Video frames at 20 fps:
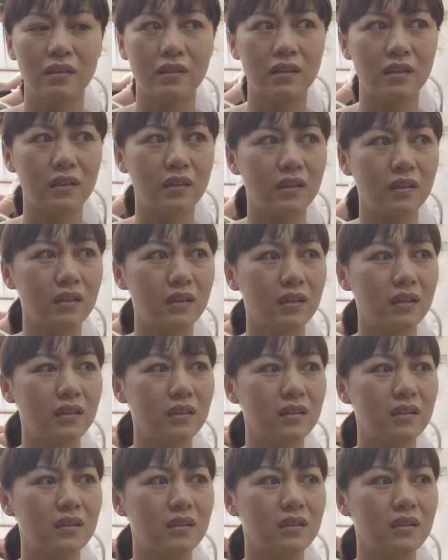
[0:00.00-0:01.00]

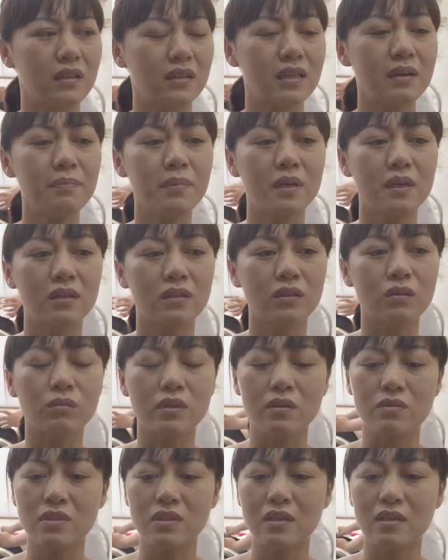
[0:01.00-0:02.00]
Đấy, để tiếp tục
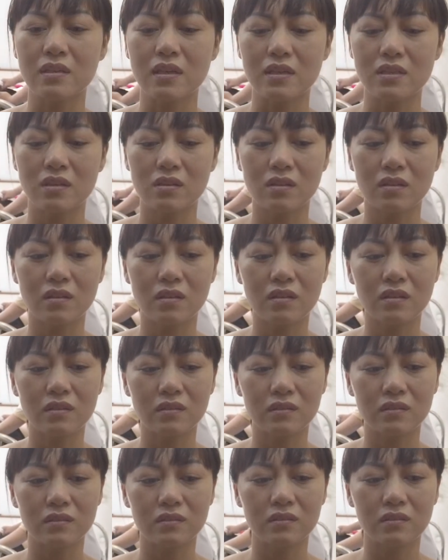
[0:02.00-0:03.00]
liệu trình để cho nó
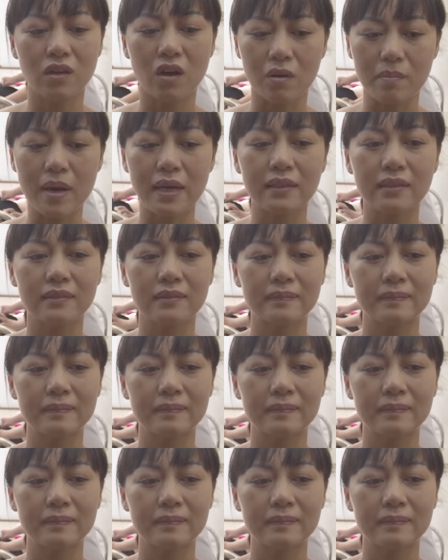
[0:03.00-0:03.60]
khỏi bệnh.